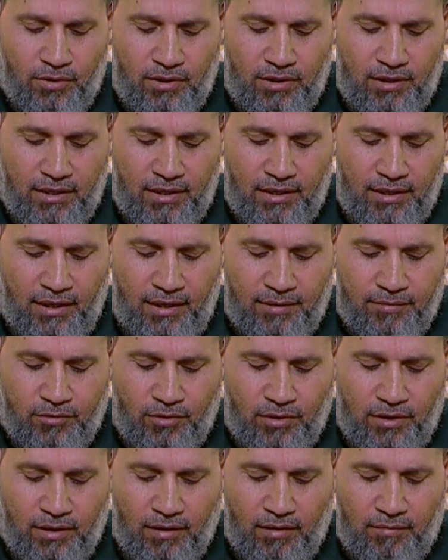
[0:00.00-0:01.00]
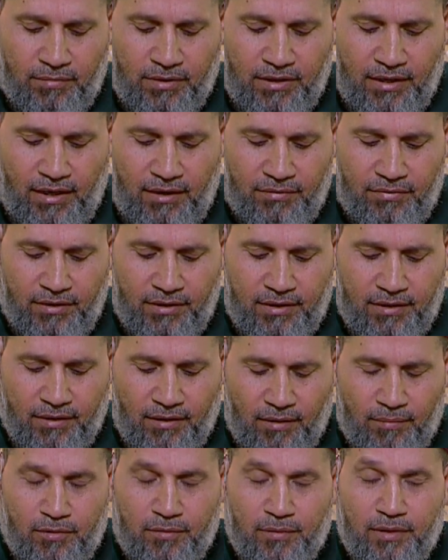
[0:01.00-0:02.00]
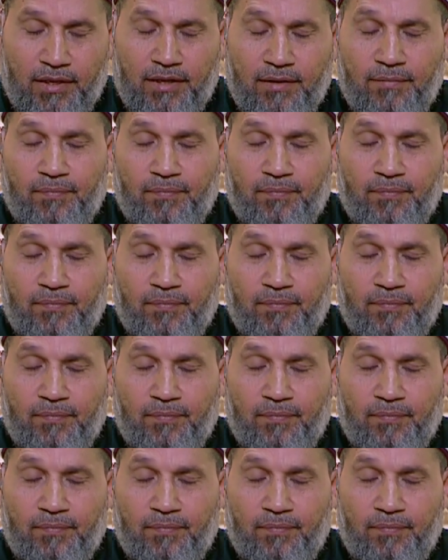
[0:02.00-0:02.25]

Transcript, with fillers: لله الحمد لله ربنا يعافيك يا رب منها